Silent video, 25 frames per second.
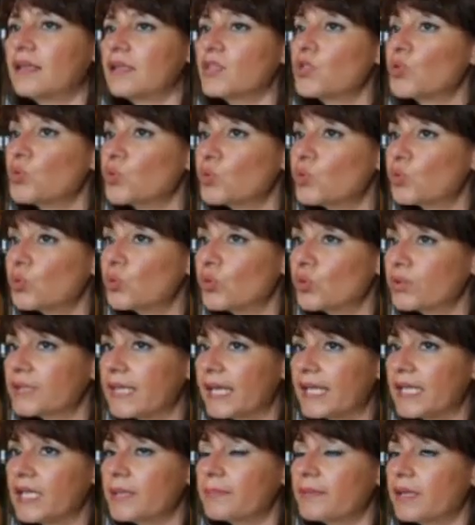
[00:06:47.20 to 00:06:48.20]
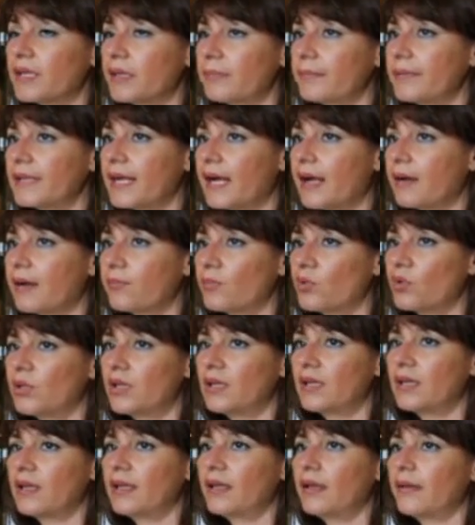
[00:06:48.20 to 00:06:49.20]
السوق تقريبا
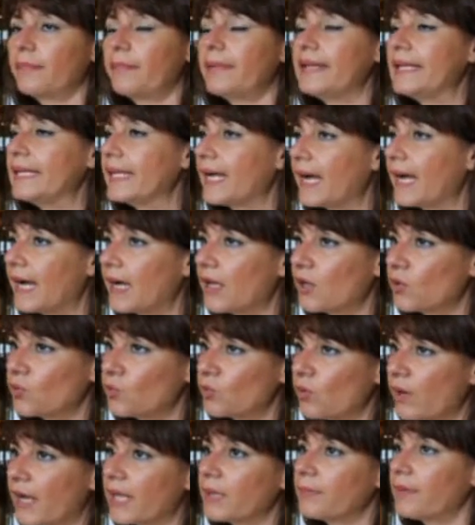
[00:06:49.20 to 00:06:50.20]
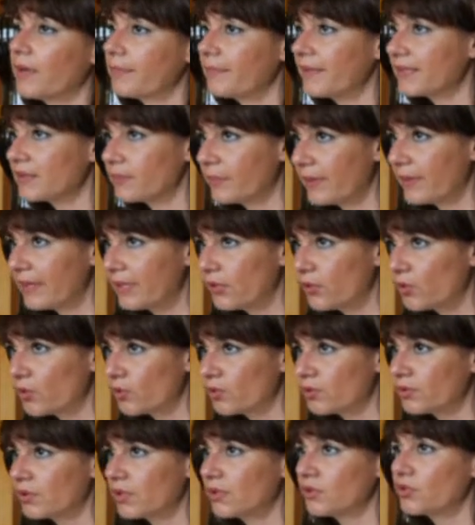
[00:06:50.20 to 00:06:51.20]
بيعمل مليار و400
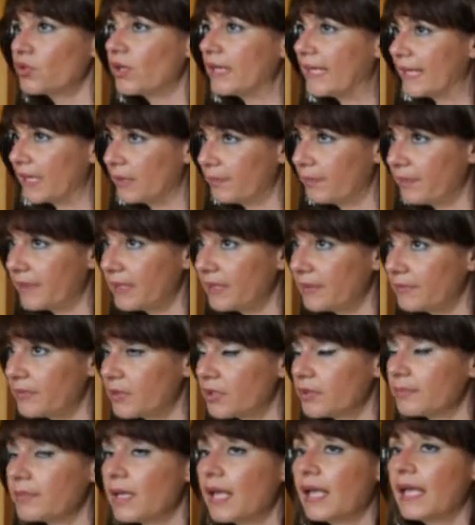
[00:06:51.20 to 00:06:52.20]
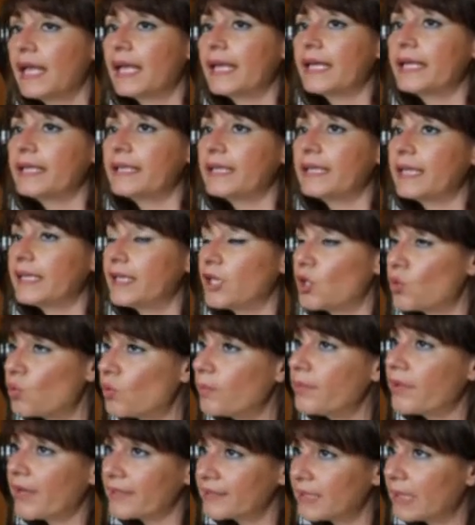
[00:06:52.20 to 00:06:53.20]
مليون دولار بريميوم يلي هو
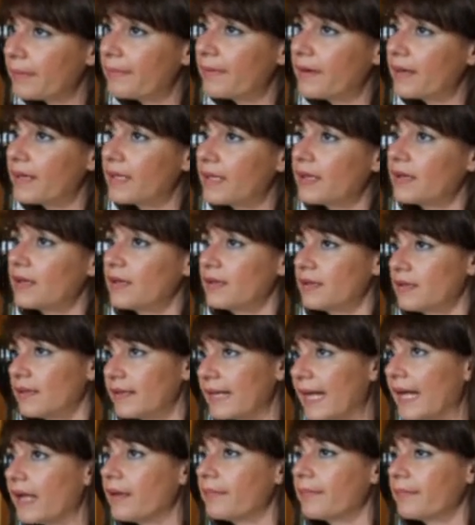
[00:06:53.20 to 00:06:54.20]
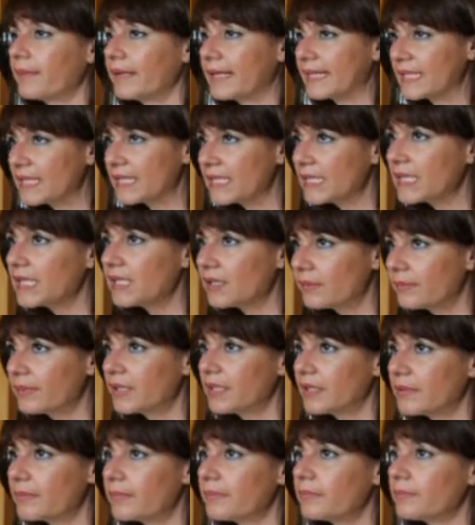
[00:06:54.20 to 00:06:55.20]
بيعتبر رقم كتير
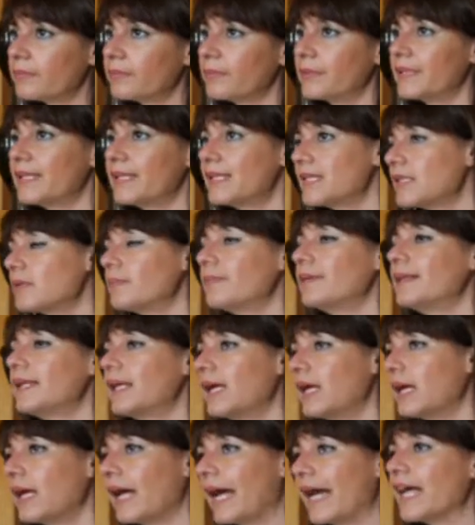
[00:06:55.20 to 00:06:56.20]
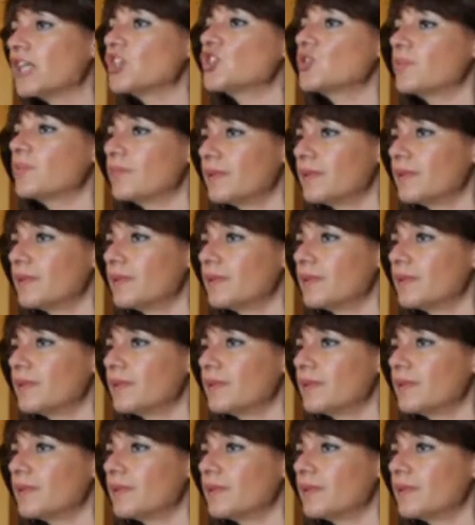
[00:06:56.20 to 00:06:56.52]
مهم بالنسبه لحجم